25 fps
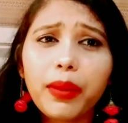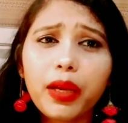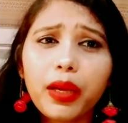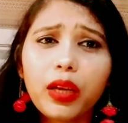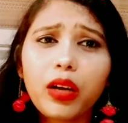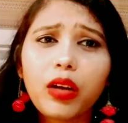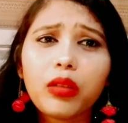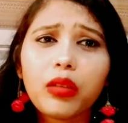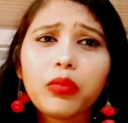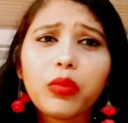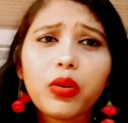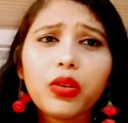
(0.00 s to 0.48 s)

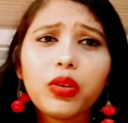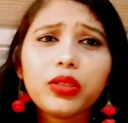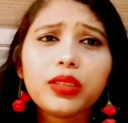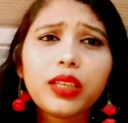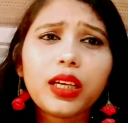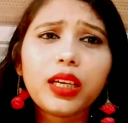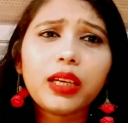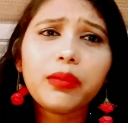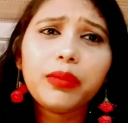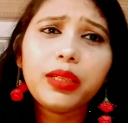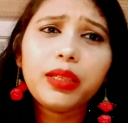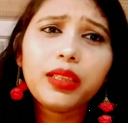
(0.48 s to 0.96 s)
बैकग्राउंड बहुत
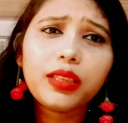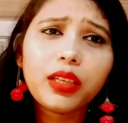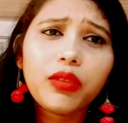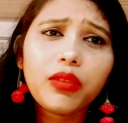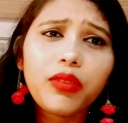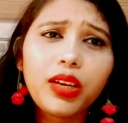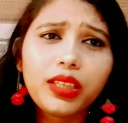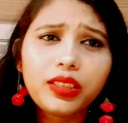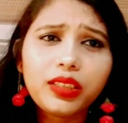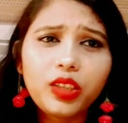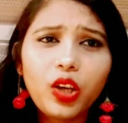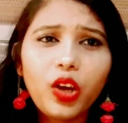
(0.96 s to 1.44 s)
सारे मिलते
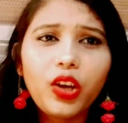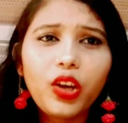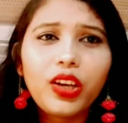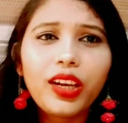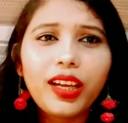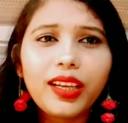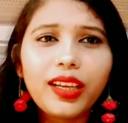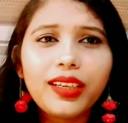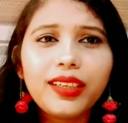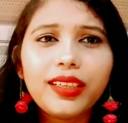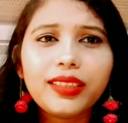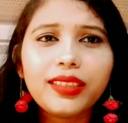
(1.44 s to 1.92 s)
हैं वहाँ से
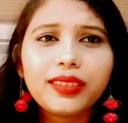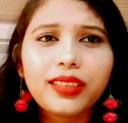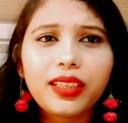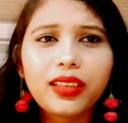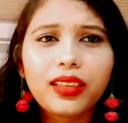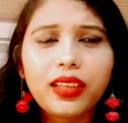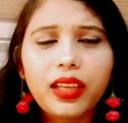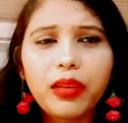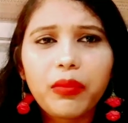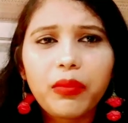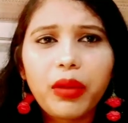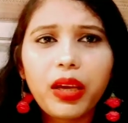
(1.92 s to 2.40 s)
ऑनलाइन ले
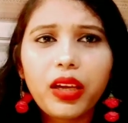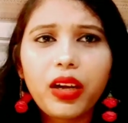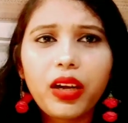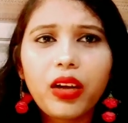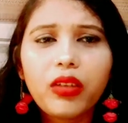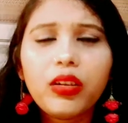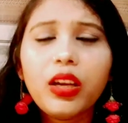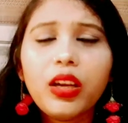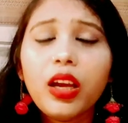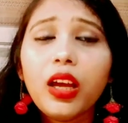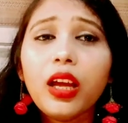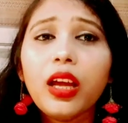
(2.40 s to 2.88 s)
सकते हैं
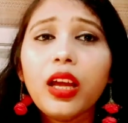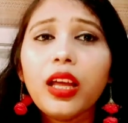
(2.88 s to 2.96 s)
बैकग्राउंड